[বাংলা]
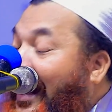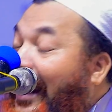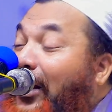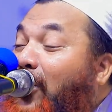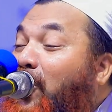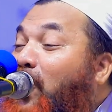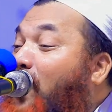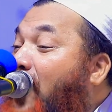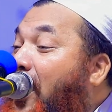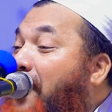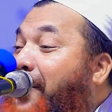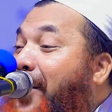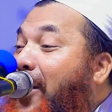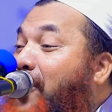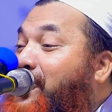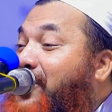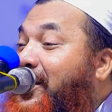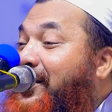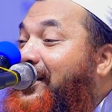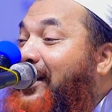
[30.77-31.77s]
এই খোড়া
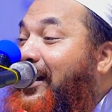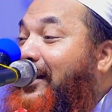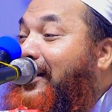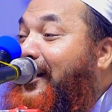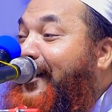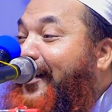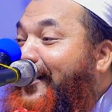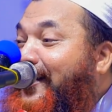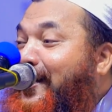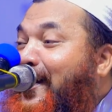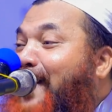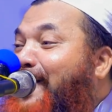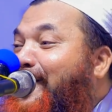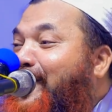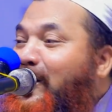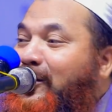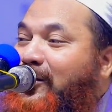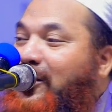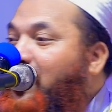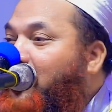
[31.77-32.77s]
পাউটা দিয়ে তিনি
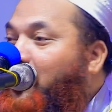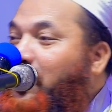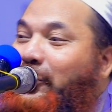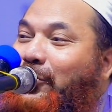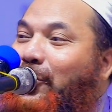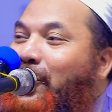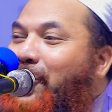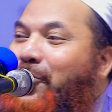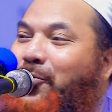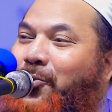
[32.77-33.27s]
জান্নাতের ভিতরে